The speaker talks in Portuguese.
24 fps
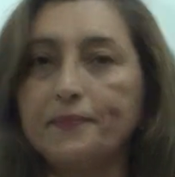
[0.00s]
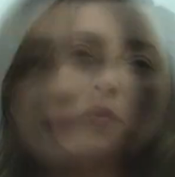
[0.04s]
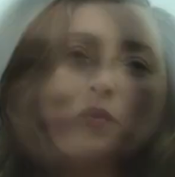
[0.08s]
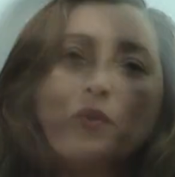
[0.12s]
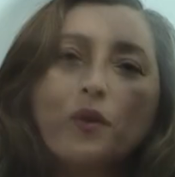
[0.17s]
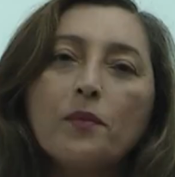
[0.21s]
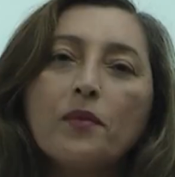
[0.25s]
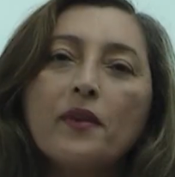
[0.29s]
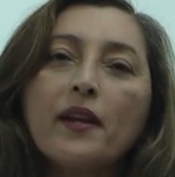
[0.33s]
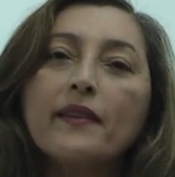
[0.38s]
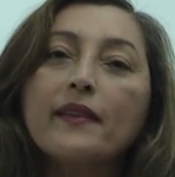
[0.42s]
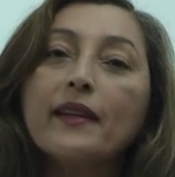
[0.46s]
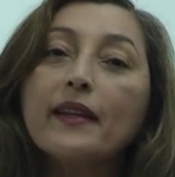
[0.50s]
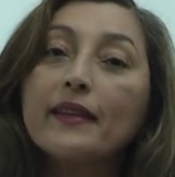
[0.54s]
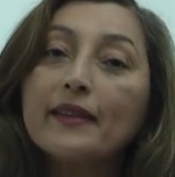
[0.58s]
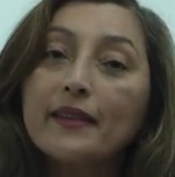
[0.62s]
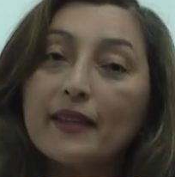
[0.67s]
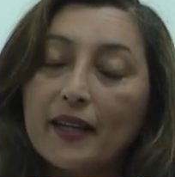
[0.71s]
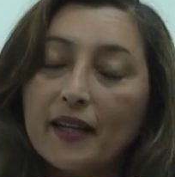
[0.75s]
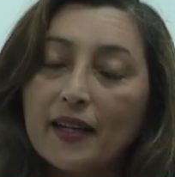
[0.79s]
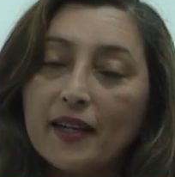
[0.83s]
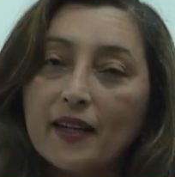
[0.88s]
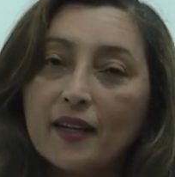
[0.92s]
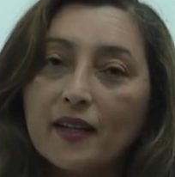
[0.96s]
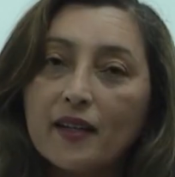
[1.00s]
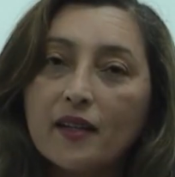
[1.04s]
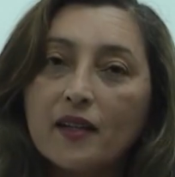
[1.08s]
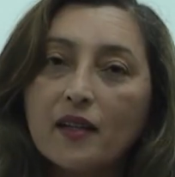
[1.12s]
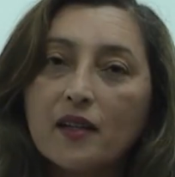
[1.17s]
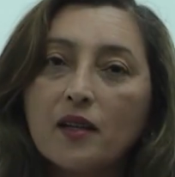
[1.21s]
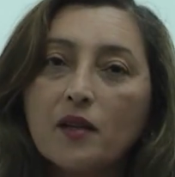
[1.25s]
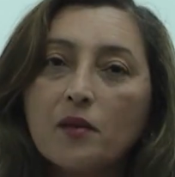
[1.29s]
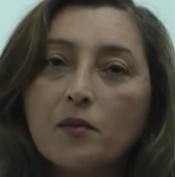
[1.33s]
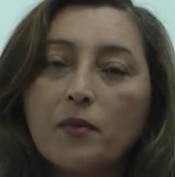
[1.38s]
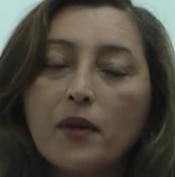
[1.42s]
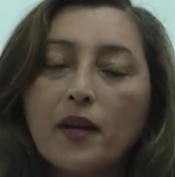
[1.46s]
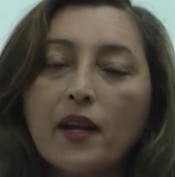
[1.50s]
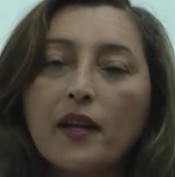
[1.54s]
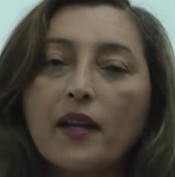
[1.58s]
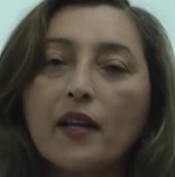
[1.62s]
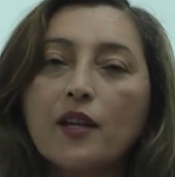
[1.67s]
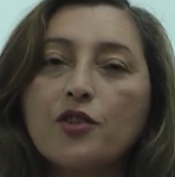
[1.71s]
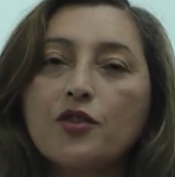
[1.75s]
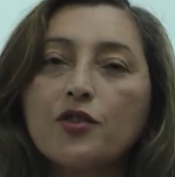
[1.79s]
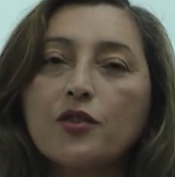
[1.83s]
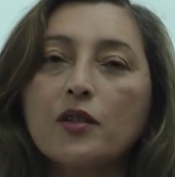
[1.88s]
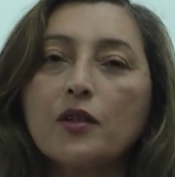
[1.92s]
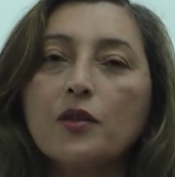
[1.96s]
vamos atentar para a
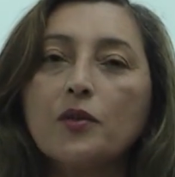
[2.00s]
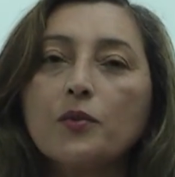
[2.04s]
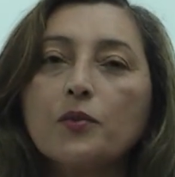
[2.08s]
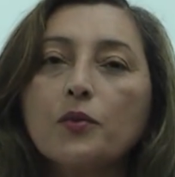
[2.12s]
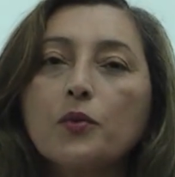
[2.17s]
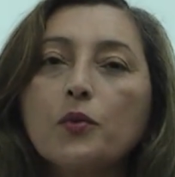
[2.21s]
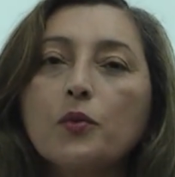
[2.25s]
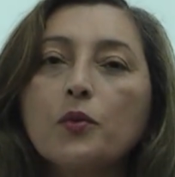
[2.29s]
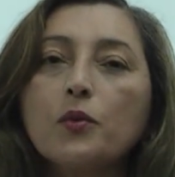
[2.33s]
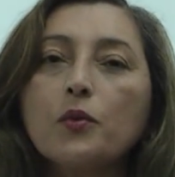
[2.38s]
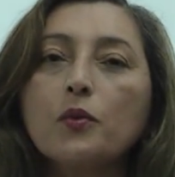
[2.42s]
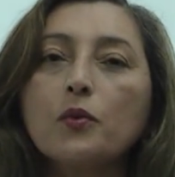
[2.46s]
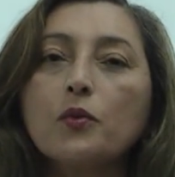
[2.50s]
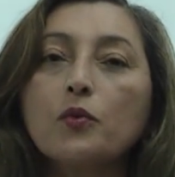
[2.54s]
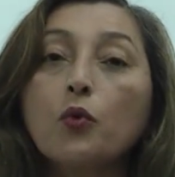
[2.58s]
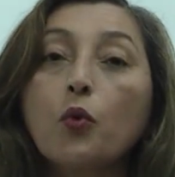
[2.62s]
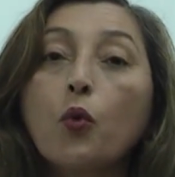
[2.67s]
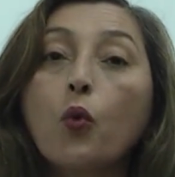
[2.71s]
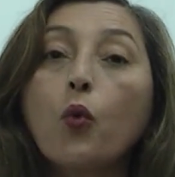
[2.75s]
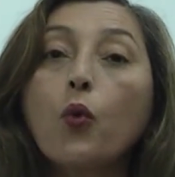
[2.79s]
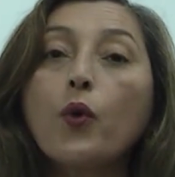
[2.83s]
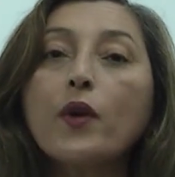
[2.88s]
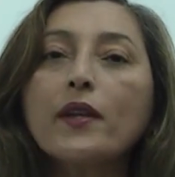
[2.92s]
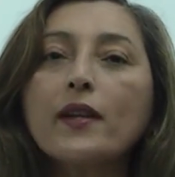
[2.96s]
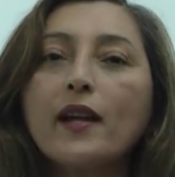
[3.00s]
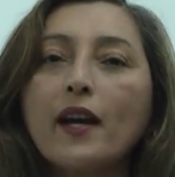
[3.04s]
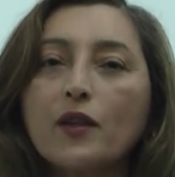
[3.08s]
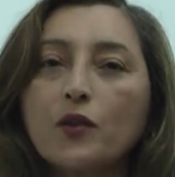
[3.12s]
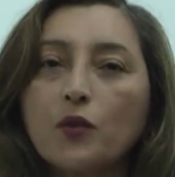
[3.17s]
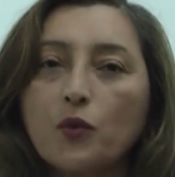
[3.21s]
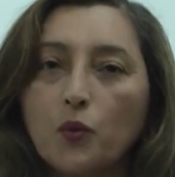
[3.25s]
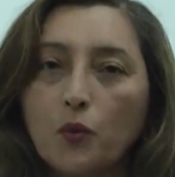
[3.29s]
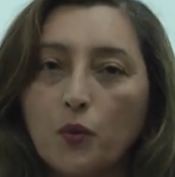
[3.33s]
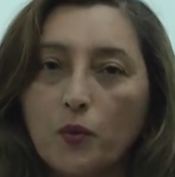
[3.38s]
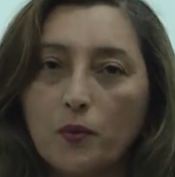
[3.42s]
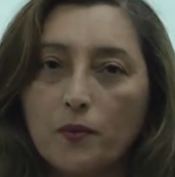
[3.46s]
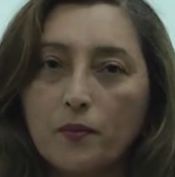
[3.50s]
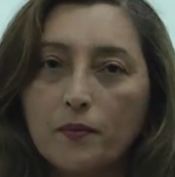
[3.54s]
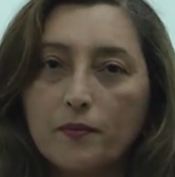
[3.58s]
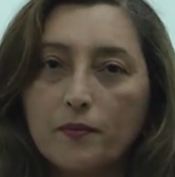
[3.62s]
questão do, do cuidador,